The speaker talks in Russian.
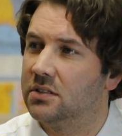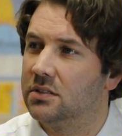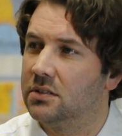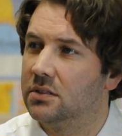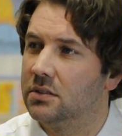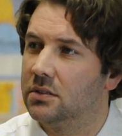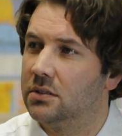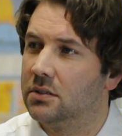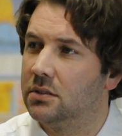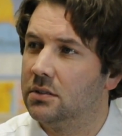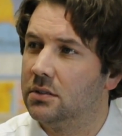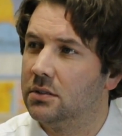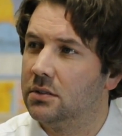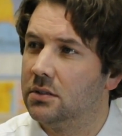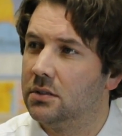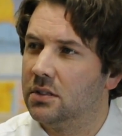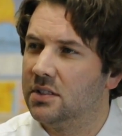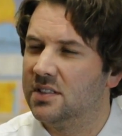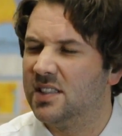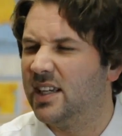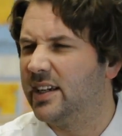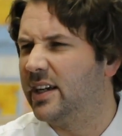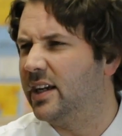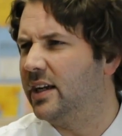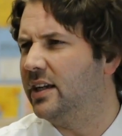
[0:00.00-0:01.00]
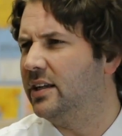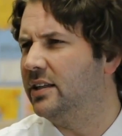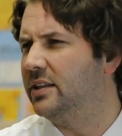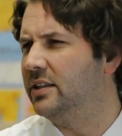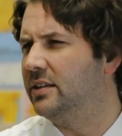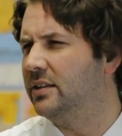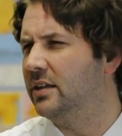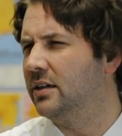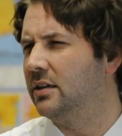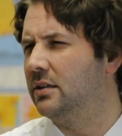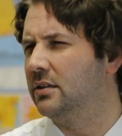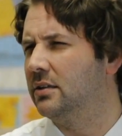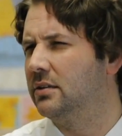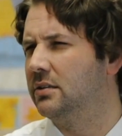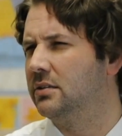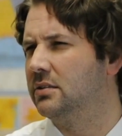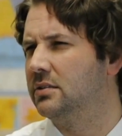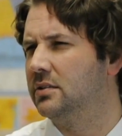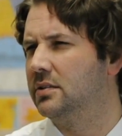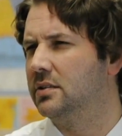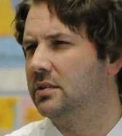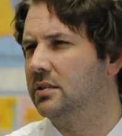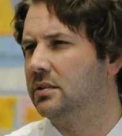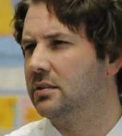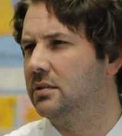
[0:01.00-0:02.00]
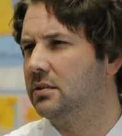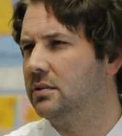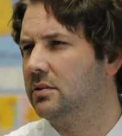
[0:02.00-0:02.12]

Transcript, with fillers: Нет, нет, Около 88 долларов. Как вы